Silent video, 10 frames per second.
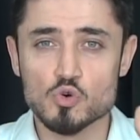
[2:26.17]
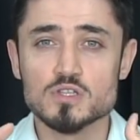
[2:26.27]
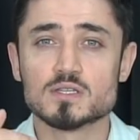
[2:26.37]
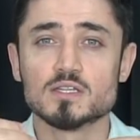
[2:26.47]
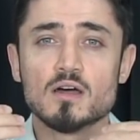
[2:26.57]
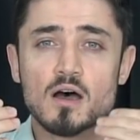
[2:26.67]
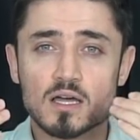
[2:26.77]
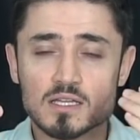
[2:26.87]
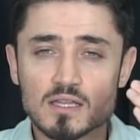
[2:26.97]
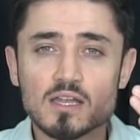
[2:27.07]
O insanın
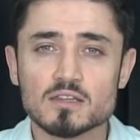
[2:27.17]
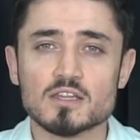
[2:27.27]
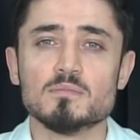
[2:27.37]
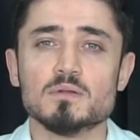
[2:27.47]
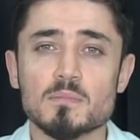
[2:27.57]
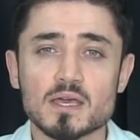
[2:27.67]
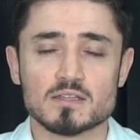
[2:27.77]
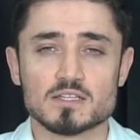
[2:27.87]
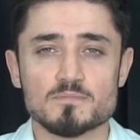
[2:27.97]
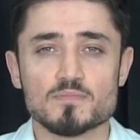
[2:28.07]
halinden
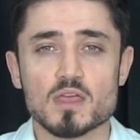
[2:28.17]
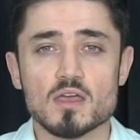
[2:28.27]
anlayabilmektir.